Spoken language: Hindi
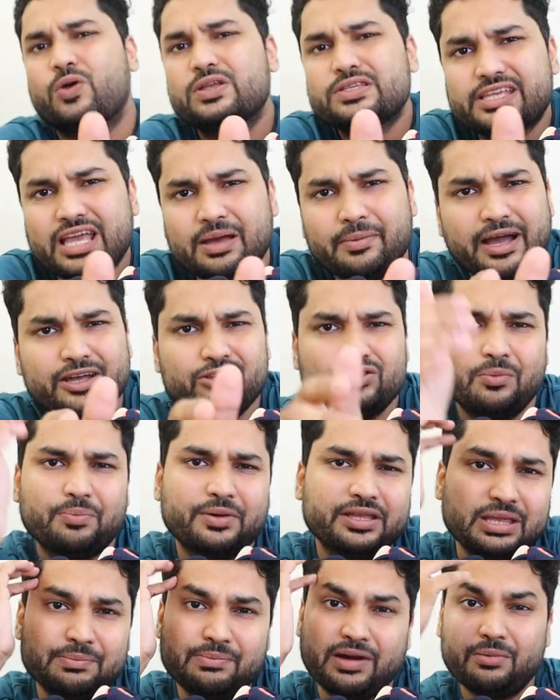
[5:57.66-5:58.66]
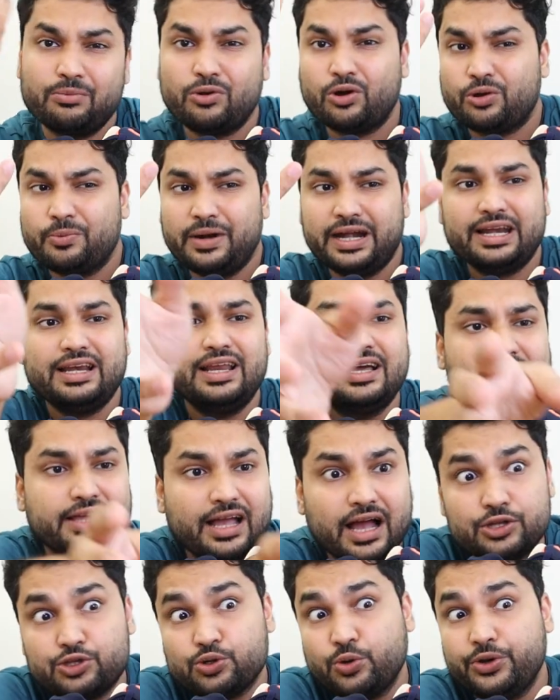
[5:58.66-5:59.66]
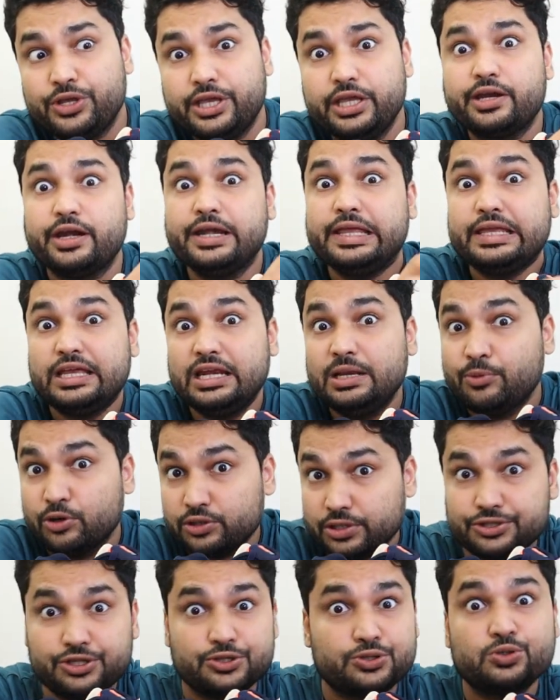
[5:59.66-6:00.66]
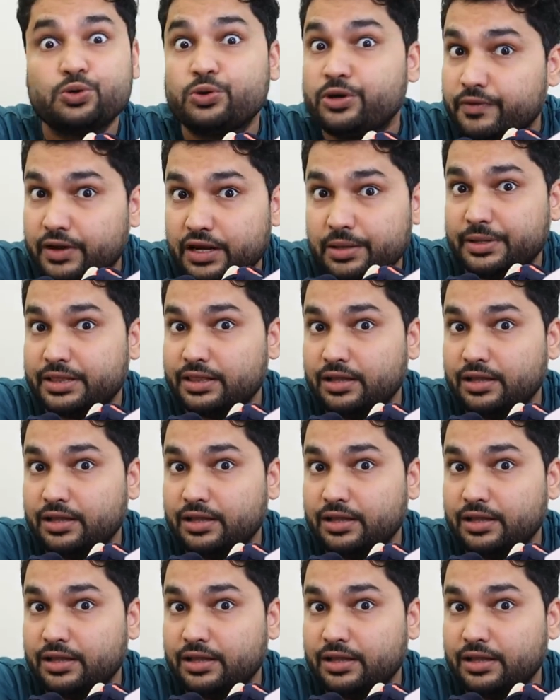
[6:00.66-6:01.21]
फोकस किया भाई तो आपके दिमाग में ऑटोमेटिकली आता है हाँ चलो ठीक है रनिंग के लिए बहुत अच्छी चीज होने वाली